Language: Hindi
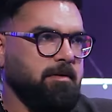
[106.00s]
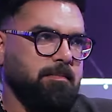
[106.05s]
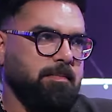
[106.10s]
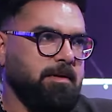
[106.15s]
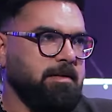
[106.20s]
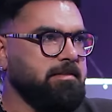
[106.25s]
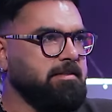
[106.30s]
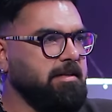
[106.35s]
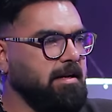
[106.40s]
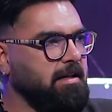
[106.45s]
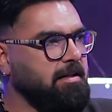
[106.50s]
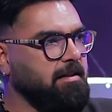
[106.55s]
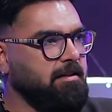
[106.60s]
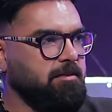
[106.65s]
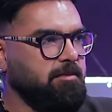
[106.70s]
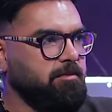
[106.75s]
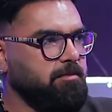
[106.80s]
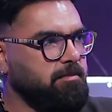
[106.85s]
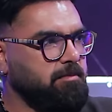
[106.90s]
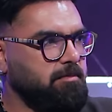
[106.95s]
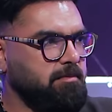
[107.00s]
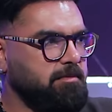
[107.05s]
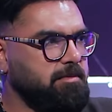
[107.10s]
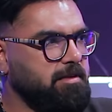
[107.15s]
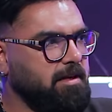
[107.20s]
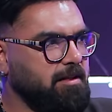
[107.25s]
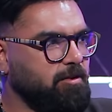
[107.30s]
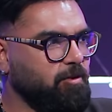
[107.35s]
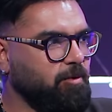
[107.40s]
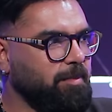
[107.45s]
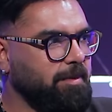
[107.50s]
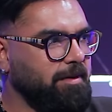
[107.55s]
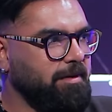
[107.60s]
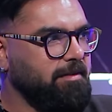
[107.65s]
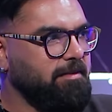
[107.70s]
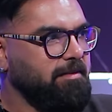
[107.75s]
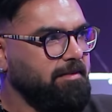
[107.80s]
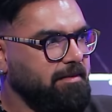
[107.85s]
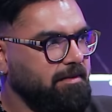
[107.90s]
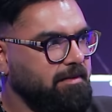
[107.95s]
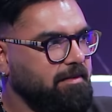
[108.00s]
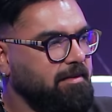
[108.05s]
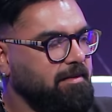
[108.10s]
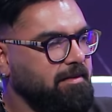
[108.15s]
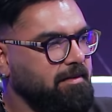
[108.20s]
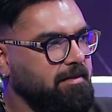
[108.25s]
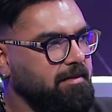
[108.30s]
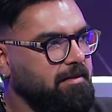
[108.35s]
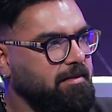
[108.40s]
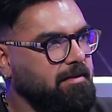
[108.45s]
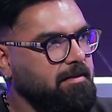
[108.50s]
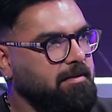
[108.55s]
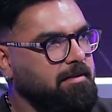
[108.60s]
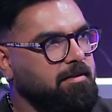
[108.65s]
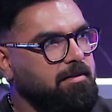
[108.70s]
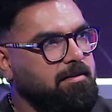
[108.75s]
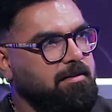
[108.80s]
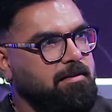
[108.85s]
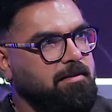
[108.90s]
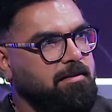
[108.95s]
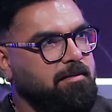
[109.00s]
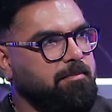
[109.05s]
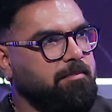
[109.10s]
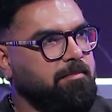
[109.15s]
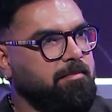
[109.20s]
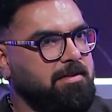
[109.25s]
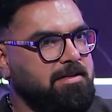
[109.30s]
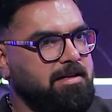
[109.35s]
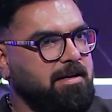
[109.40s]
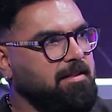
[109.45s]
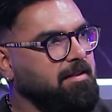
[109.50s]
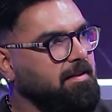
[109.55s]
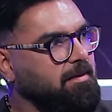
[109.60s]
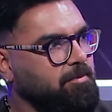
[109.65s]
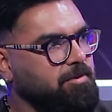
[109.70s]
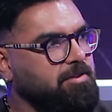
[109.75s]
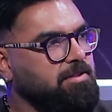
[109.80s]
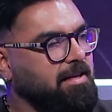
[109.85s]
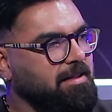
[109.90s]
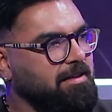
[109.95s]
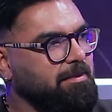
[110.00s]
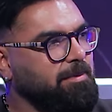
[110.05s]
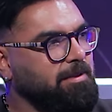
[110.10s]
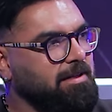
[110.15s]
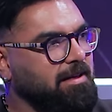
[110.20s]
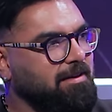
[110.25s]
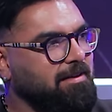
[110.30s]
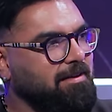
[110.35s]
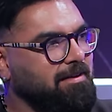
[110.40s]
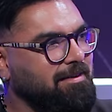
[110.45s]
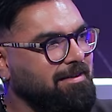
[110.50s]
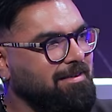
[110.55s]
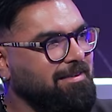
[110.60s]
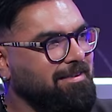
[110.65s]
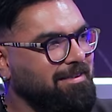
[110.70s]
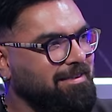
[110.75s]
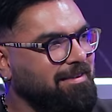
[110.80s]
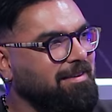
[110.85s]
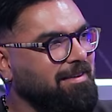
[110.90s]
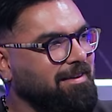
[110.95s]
हाँ मैं चला जाता हूँ शादियों पे कितनी देर मज़ा आता है मुझे शादी बजा के है ना